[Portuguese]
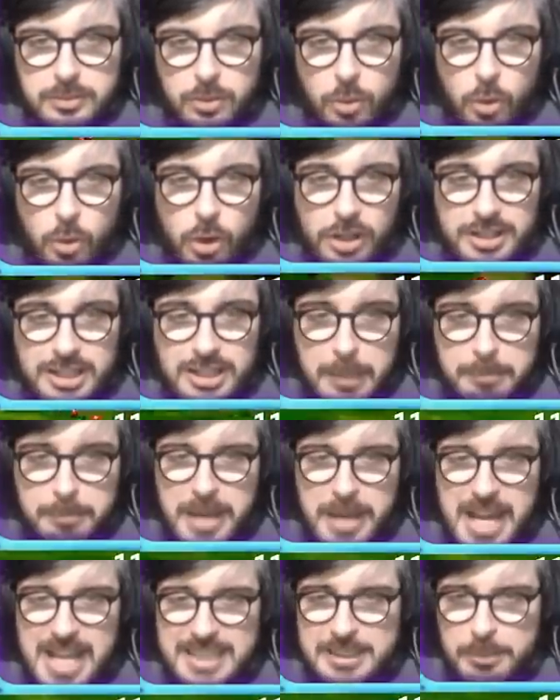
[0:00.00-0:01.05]
Outra
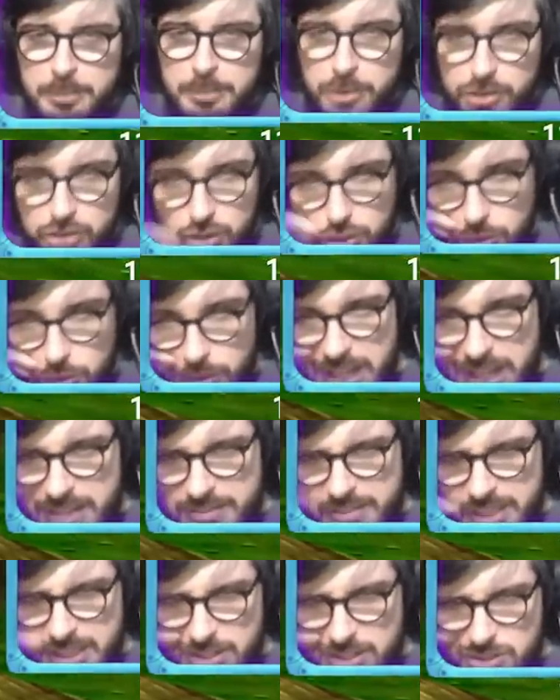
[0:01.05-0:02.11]
peça por destruir a
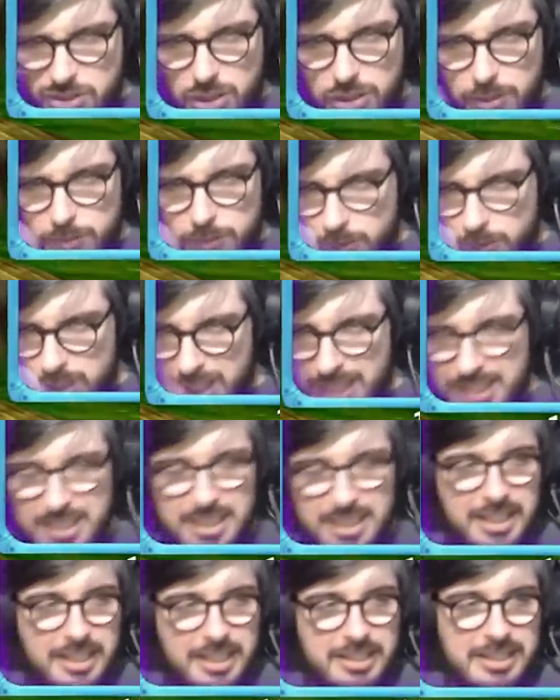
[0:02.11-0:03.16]
vida de todo mundo
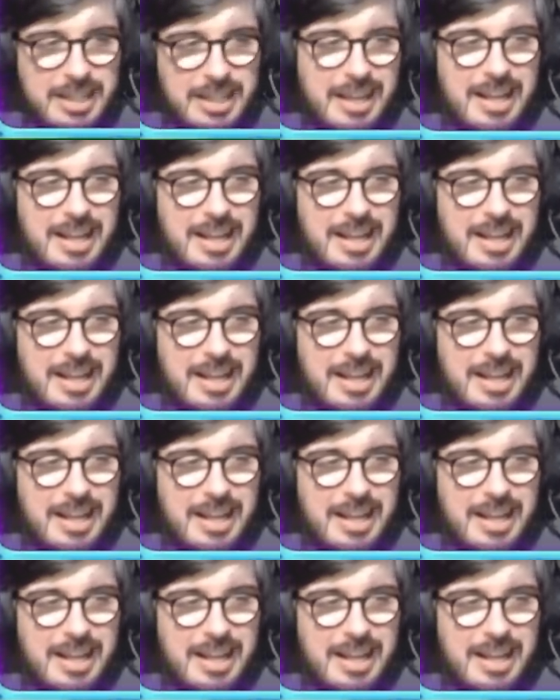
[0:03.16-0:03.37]
aqui, tá